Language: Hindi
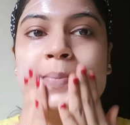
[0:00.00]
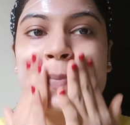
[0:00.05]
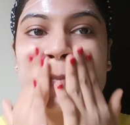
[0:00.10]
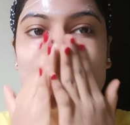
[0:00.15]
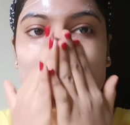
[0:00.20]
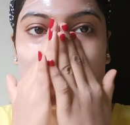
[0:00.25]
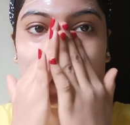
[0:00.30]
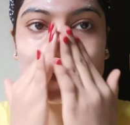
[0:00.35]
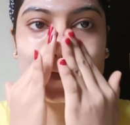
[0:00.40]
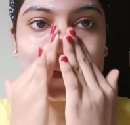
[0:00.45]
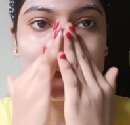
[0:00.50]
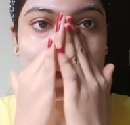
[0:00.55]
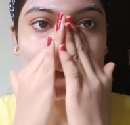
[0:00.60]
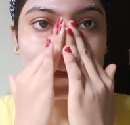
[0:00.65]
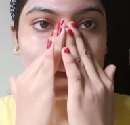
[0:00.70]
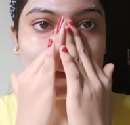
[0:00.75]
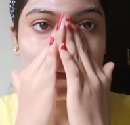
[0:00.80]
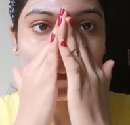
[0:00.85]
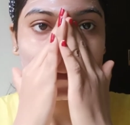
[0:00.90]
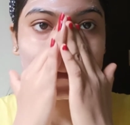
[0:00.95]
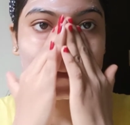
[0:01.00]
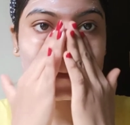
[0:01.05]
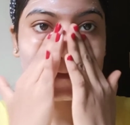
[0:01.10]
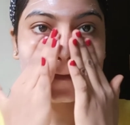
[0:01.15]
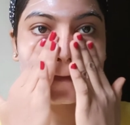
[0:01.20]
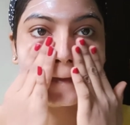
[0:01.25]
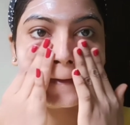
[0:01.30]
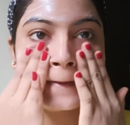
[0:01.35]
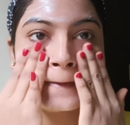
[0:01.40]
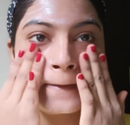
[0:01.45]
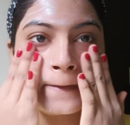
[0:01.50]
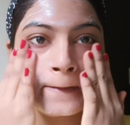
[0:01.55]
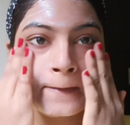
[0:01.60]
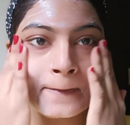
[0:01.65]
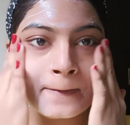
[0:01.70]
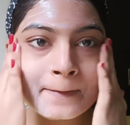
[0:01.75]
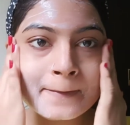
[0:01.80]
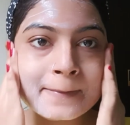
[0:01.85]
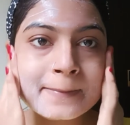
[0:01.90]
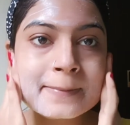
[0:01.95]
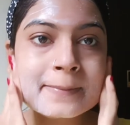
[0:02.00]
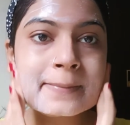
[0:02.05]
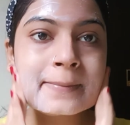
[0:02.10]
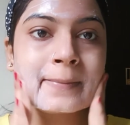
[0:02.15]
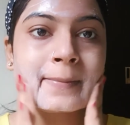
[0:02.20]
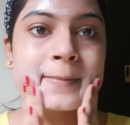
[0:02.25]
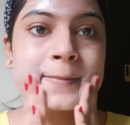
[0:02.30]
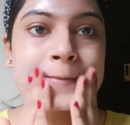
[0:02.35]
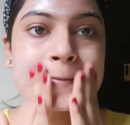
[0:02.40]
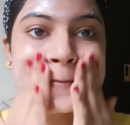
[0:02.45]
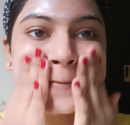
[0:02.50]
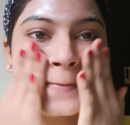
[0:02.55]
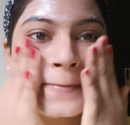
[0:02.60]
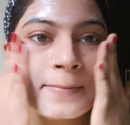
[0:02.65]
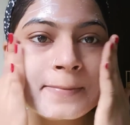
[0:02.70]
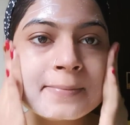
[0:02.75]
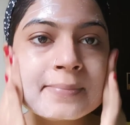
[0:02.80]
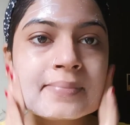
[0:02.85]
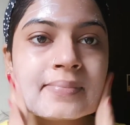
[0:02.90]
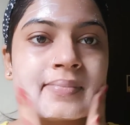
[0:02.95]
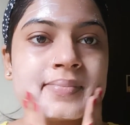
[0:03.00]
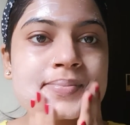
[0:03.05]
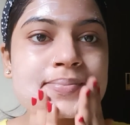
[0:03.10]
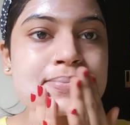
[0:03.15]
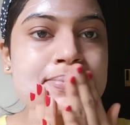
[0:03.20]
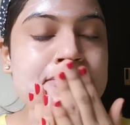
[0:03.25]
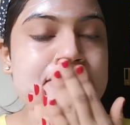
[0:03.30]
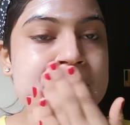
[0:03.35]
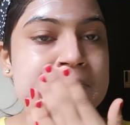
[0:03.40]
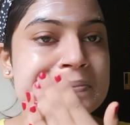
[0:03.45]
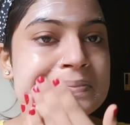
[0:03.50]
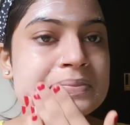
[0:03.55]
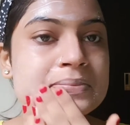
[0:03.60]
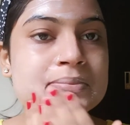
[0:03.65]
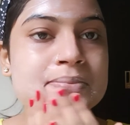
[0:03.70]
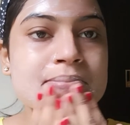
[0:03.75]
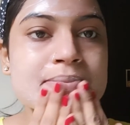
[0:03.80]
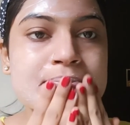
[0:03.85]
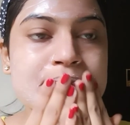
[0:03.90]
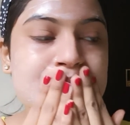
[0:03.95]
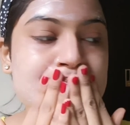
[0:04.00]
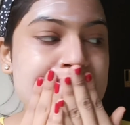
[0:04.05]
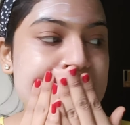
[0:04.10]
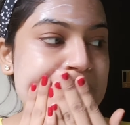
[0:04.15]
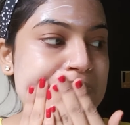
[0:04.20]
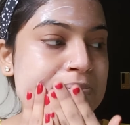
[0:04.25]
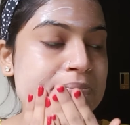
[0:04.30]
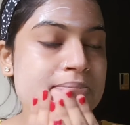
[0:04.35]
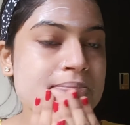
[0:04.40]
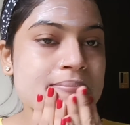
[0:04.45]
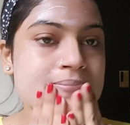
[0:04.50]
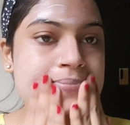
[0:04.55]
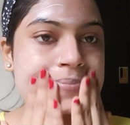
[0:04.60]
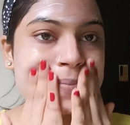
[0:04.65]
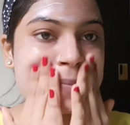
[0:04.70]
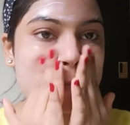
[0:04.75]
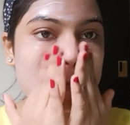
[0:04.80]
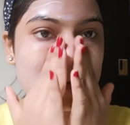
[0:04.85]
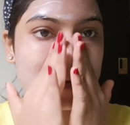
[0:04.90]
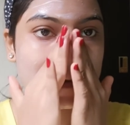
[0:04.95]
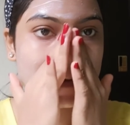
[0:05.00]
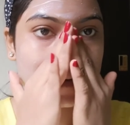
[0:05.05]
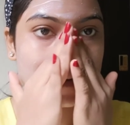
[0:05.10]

स्किन सेल्स और वाइट हेड्स ब्लैक हेड्स बिल्कुल भी रिमूव नहीं होंगे फ्रेंड्स तो इसमें आप